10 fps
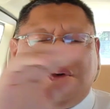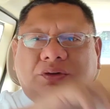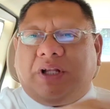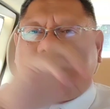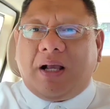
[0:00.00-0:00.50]
mo
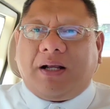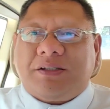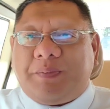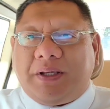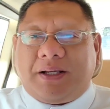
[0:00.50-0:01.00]
tikang
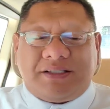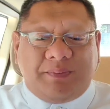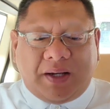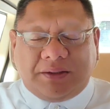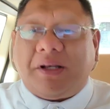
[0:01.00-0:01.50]

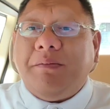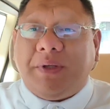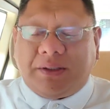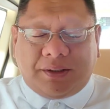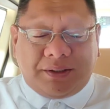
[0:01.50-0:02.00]
pikas mga 3
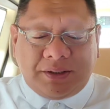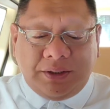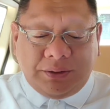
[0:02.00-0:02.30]
meters